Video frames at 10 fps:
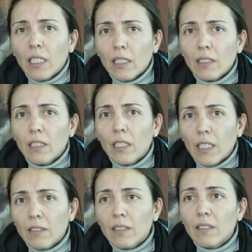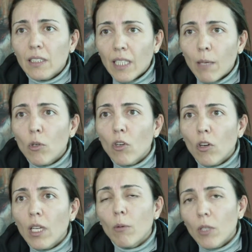y necesitamos
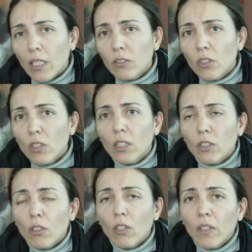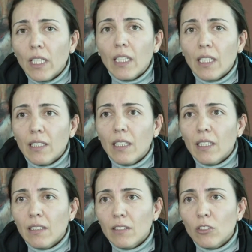colaboración de todos los
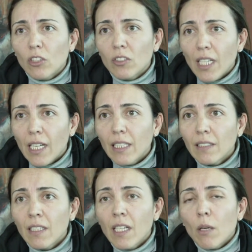dirigentes sociales